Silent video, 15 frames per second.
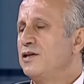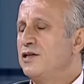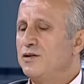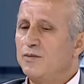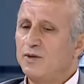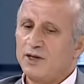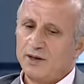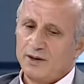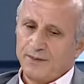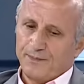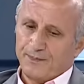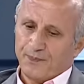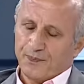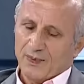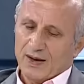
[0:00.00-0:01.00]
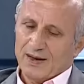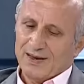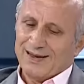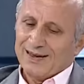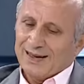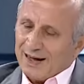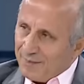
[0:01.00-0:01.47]
Çünkü
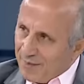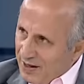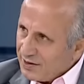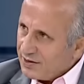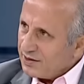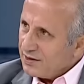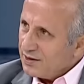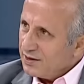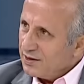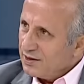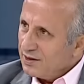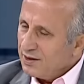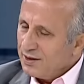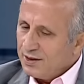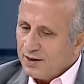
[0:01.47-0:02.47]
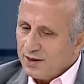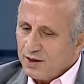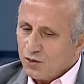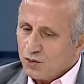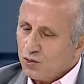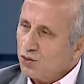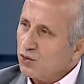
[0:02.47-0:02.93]
namaz,
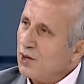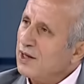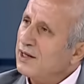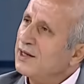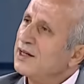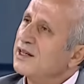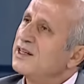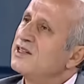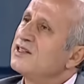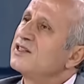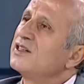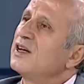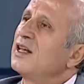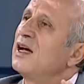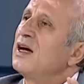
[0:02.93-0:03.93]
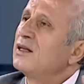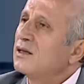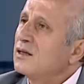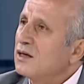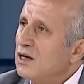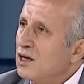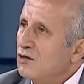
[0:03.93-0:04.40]
Kur'an'daki salat
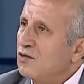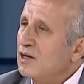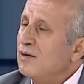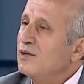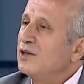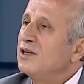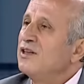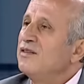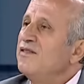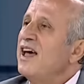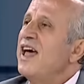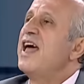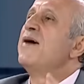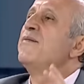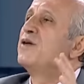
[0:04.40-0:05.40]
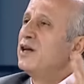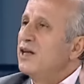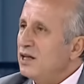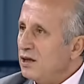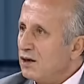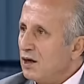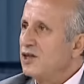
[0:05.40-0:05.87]
kavramının ve
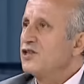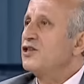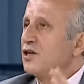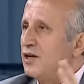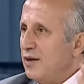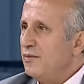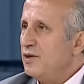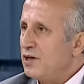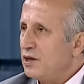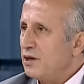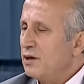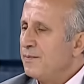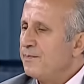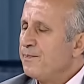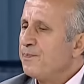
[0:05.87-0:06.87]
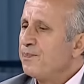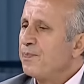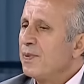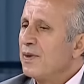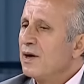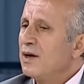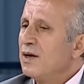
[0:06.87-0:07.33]
emrinin açık emir.
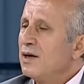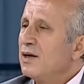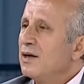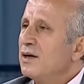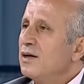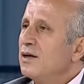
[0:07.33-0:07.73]
Parçası.